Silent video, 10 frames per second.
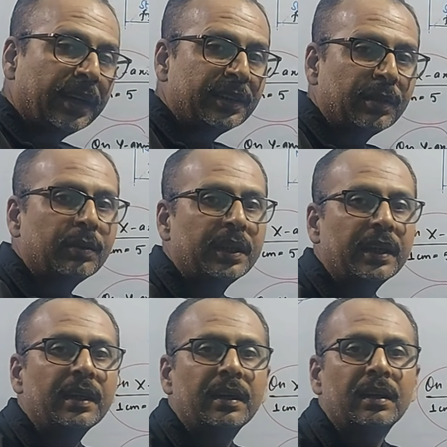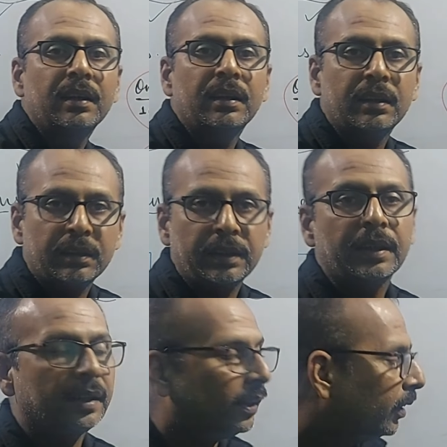लगाना ज़रूरी है ठीक
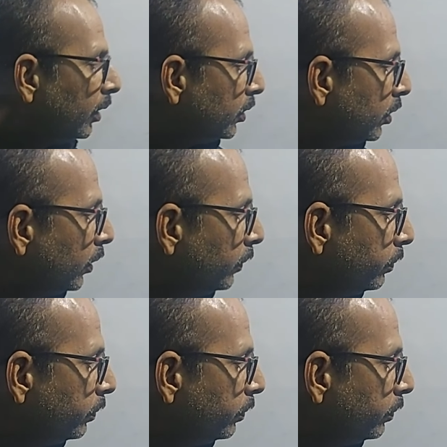है सो